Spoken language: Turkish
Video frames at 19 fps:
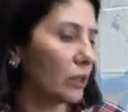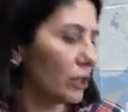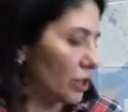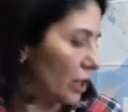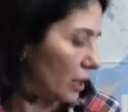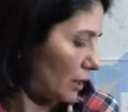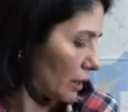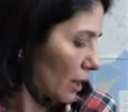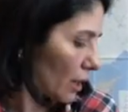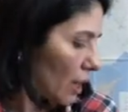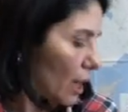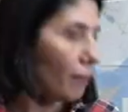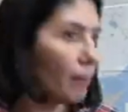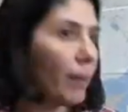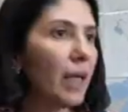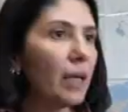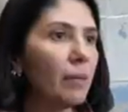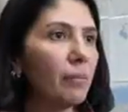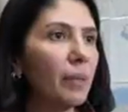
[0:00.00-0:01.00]
Diyecek ki
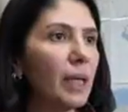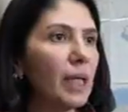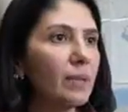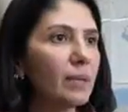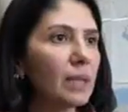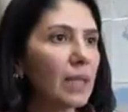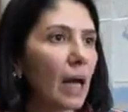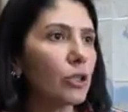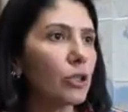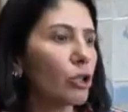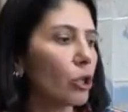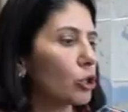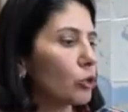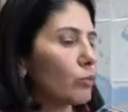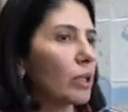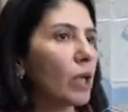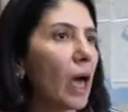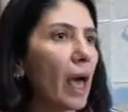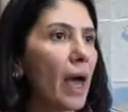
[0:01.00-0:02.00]
benim bilimsel
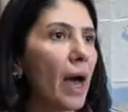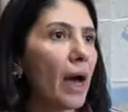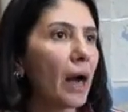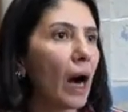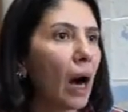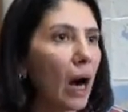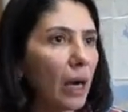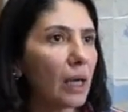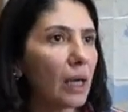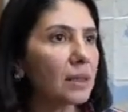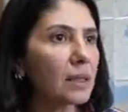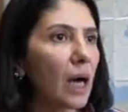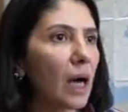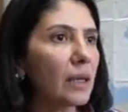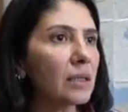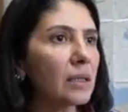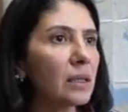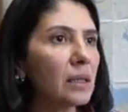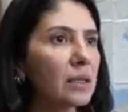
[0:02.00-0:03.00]
çalışmada eğer ağır
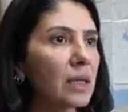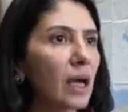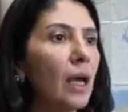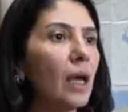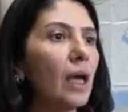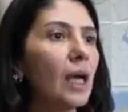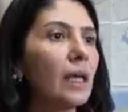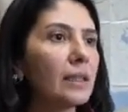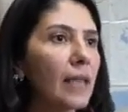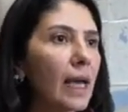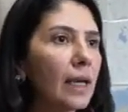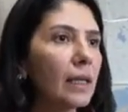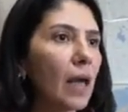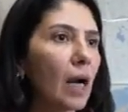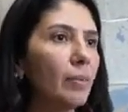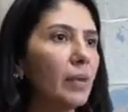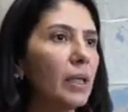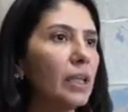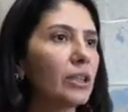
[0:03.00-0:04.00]
hasarlıysa
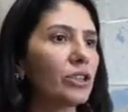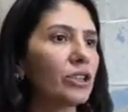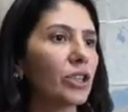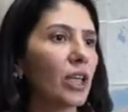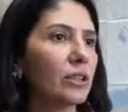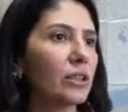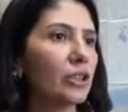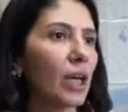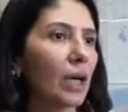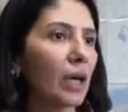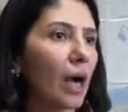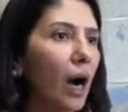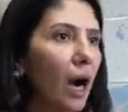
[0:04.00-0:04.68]
tekrar bilirkişi atacak.